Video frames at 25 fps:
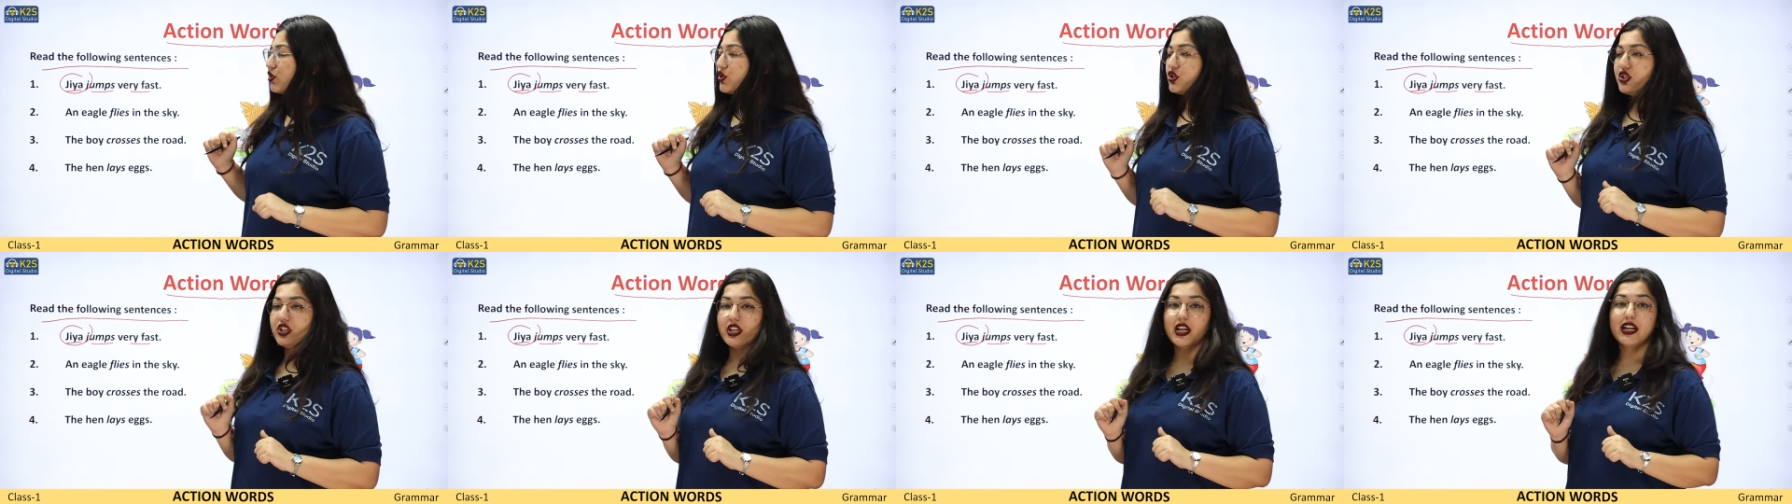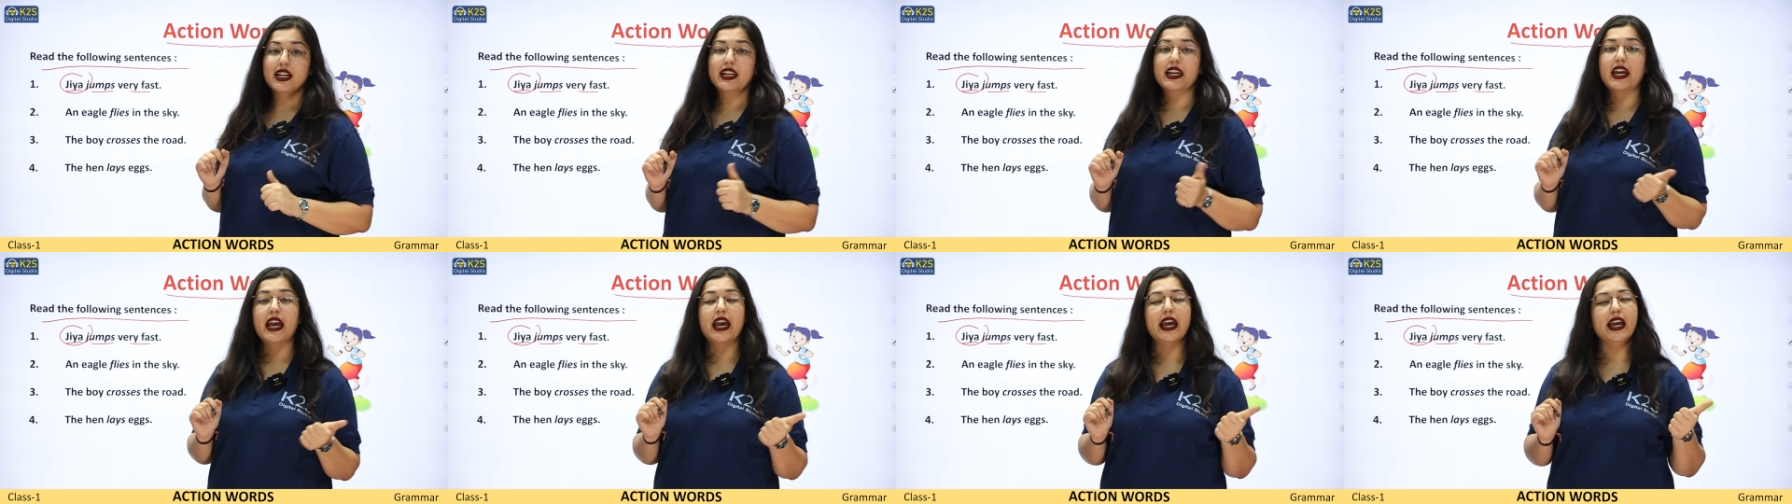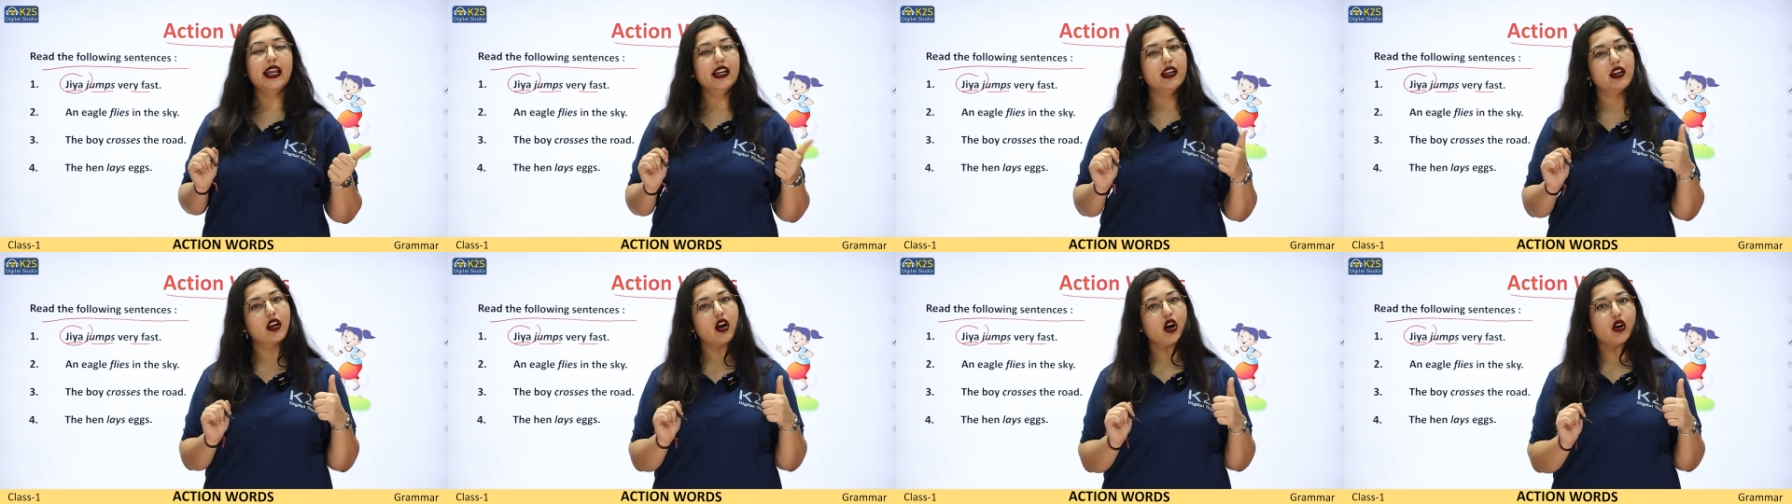तो जिया क्या
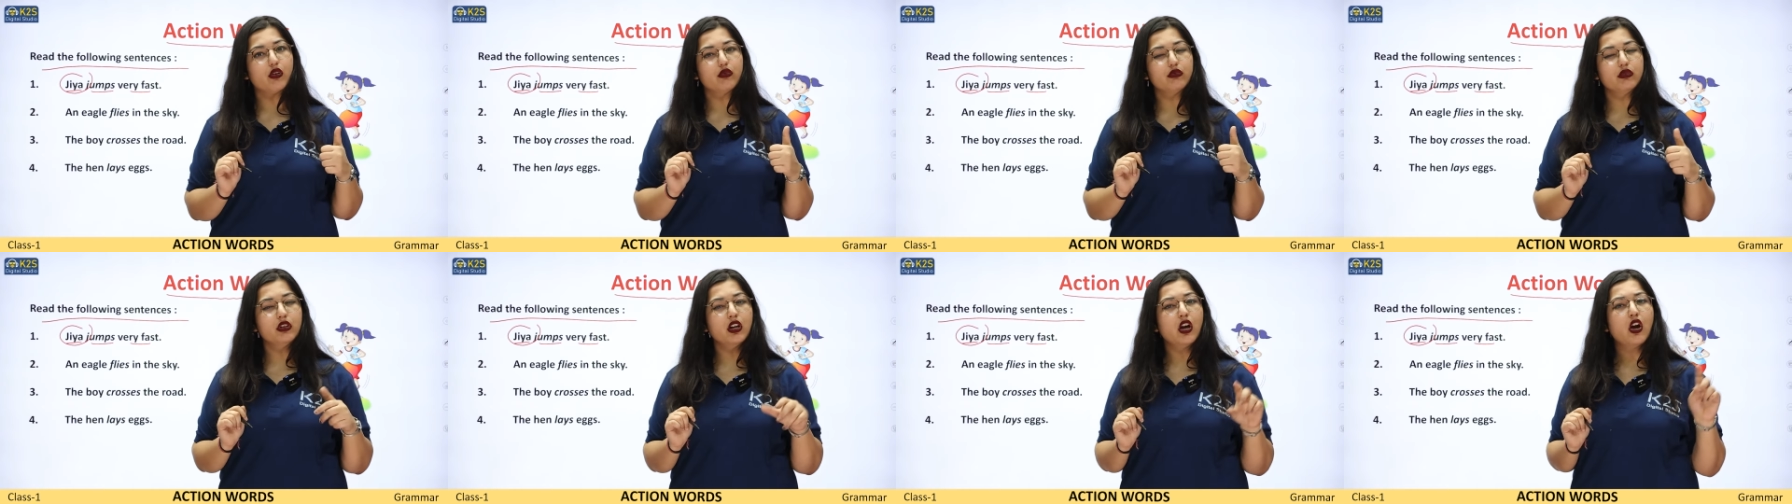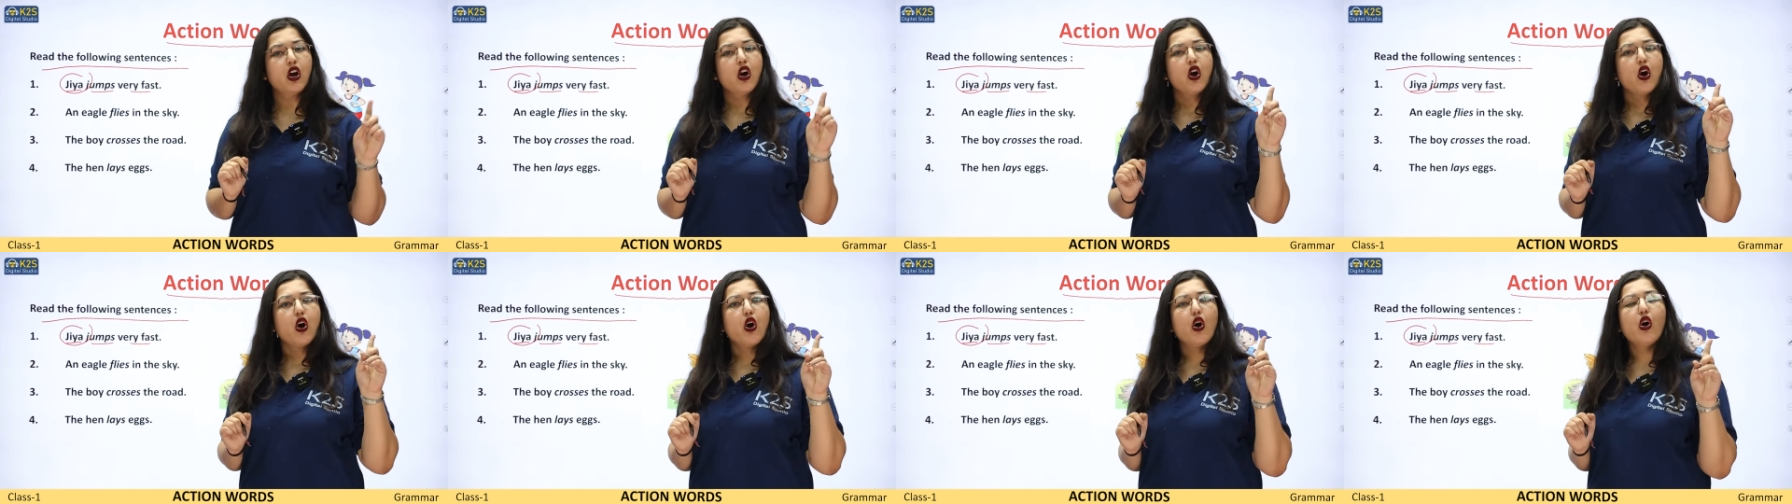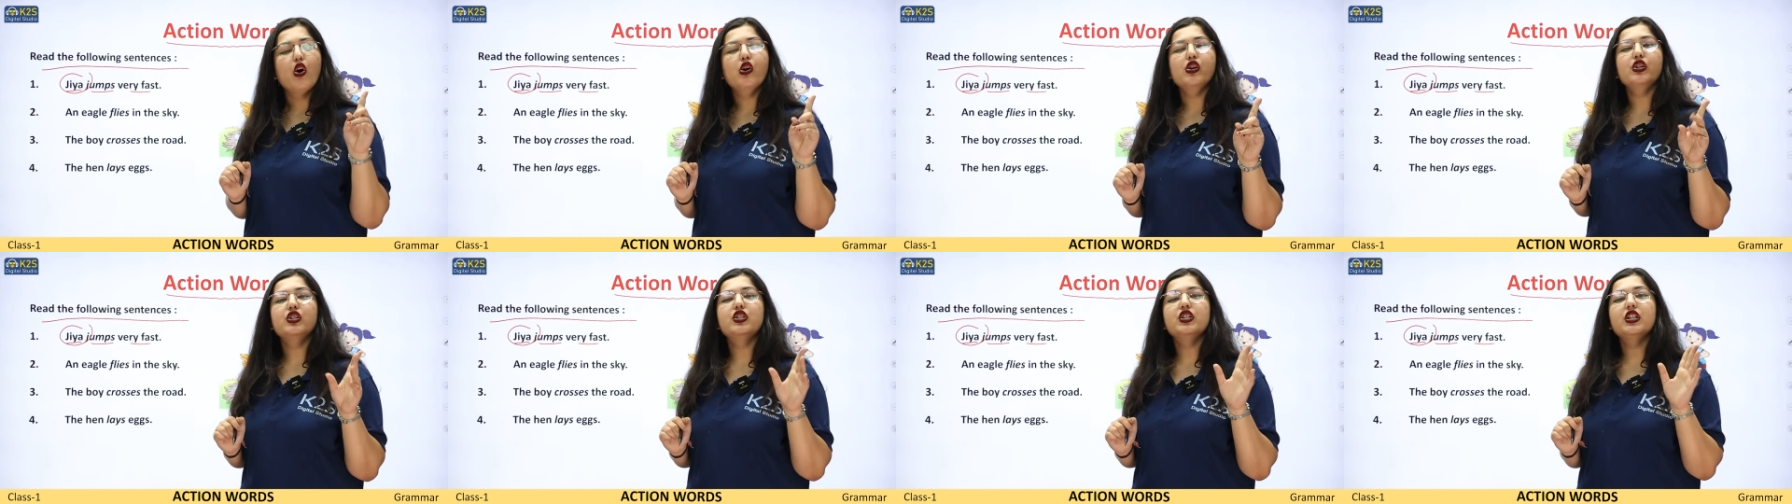है नाउन और